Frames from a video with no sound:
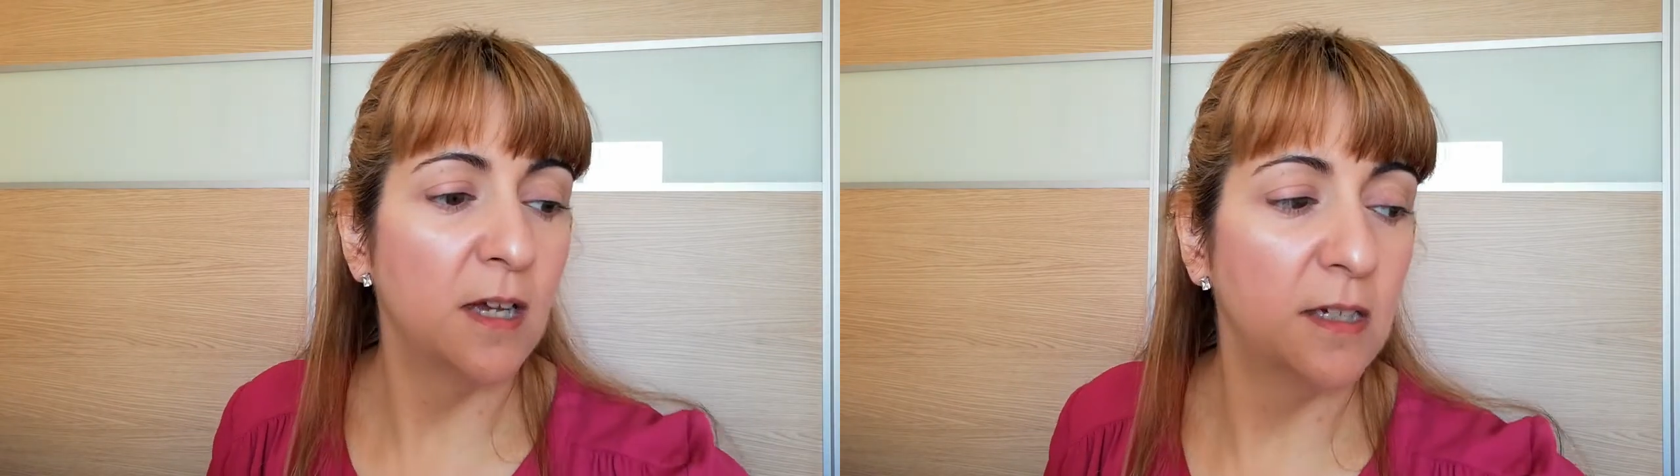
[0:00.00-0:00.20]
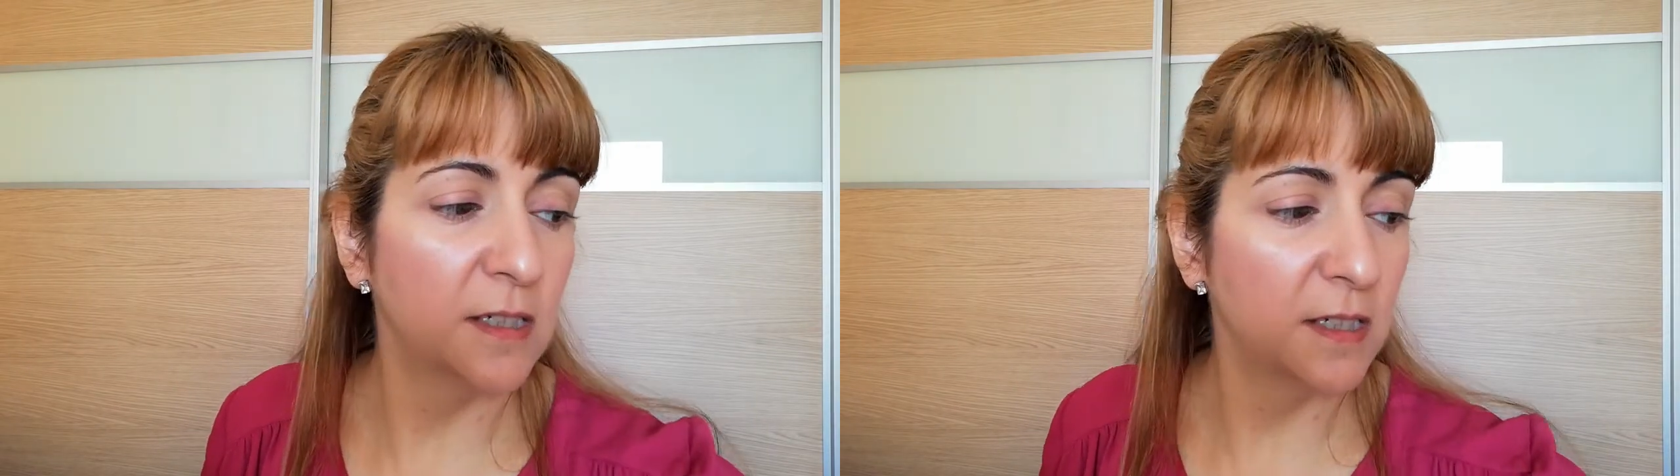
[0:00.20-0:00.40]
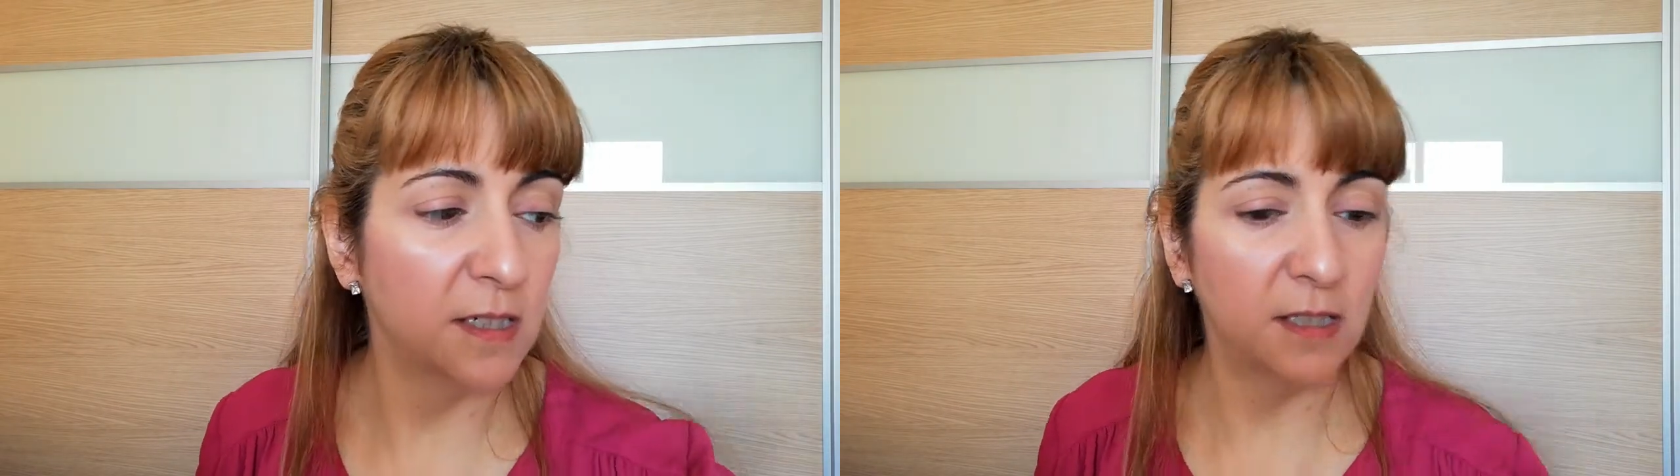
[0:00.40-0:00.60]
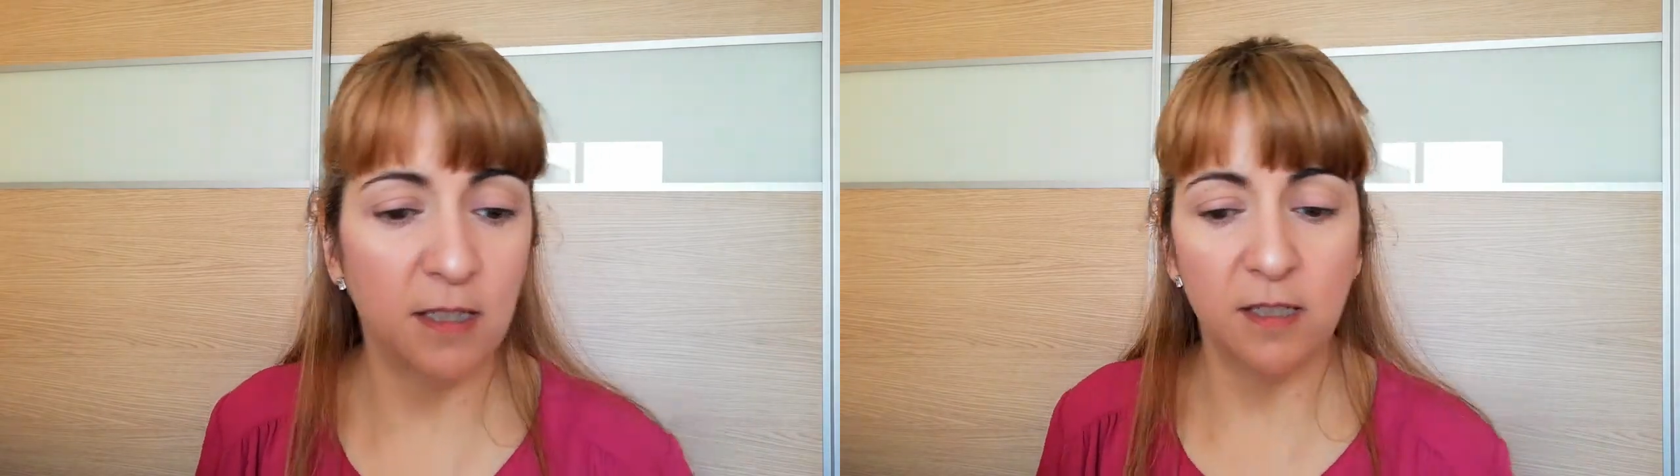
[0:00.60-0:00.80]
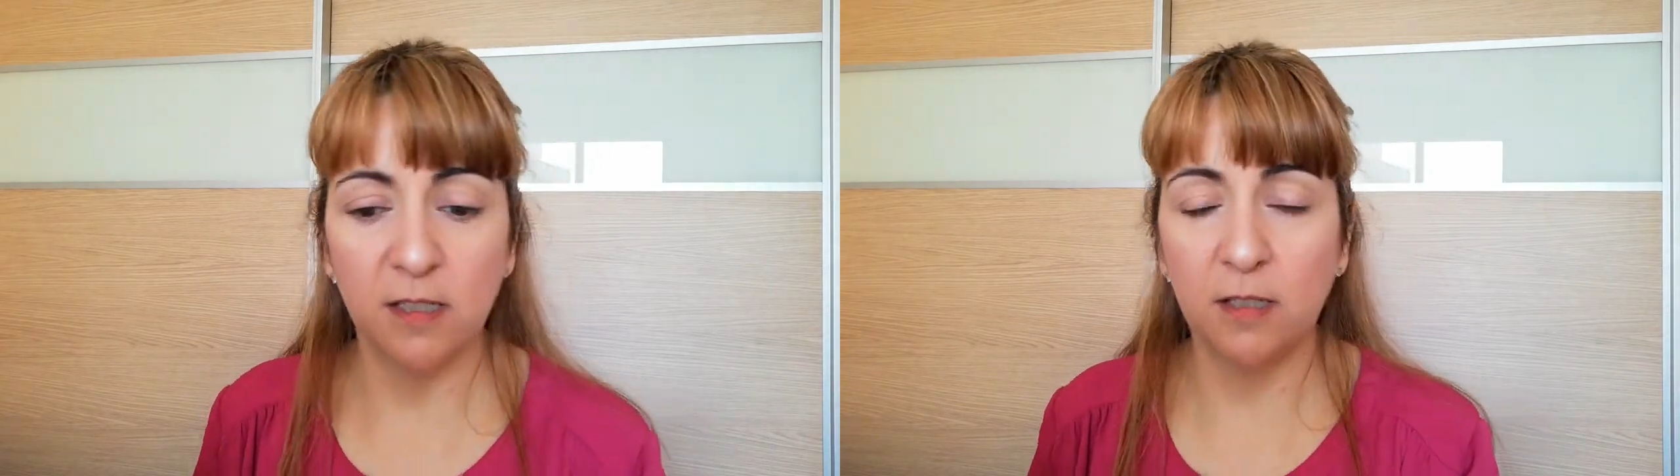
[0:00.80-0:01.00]
Así que si
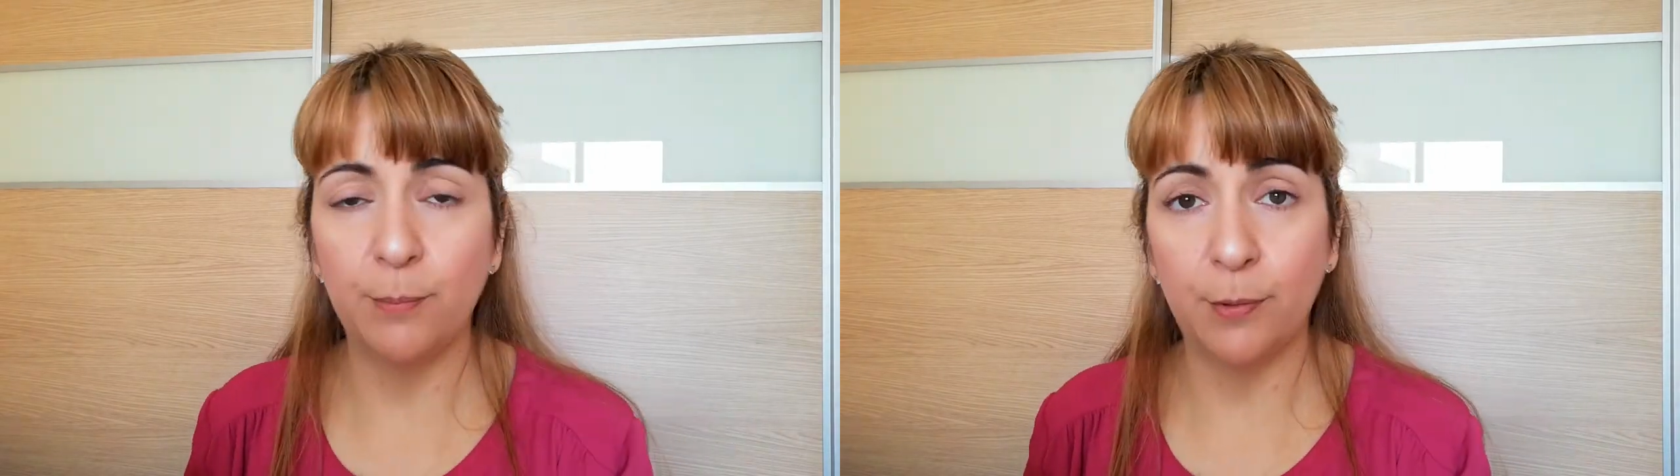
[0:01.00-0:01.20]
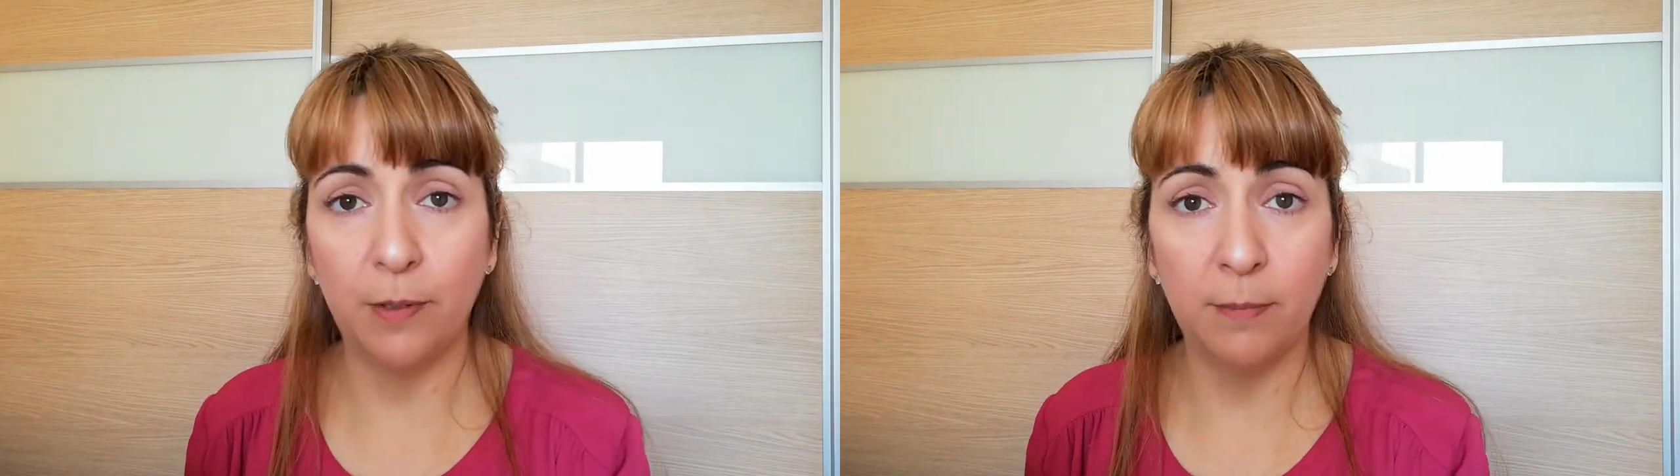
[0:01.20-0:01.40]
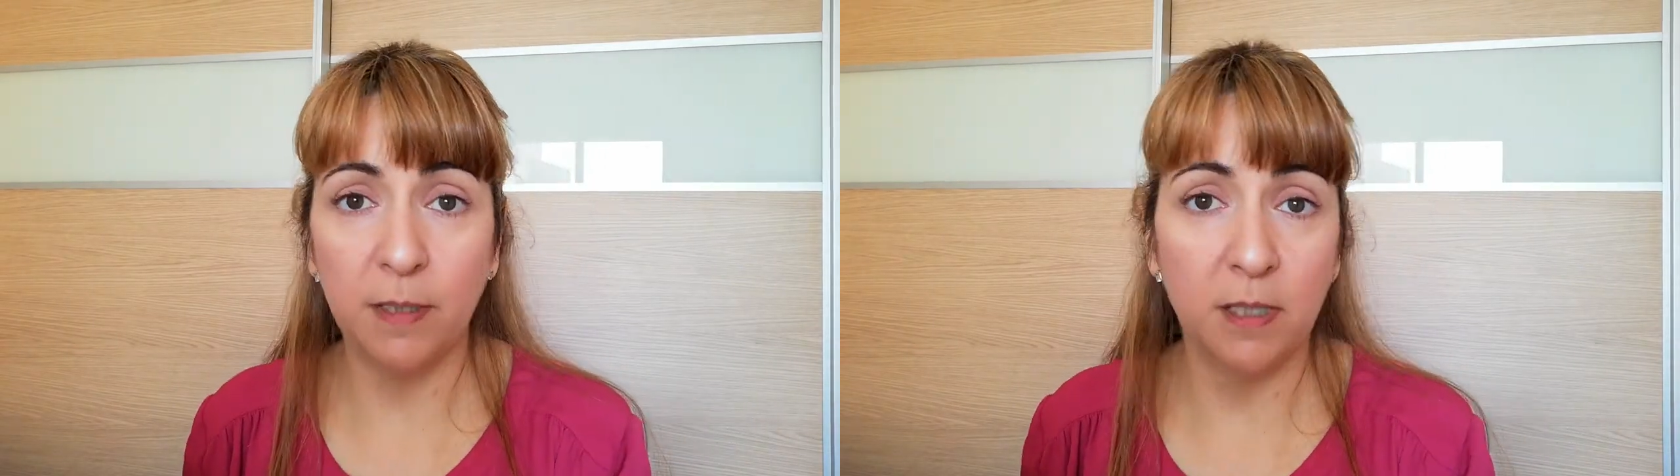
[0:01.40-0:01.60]
tenéis ese problema,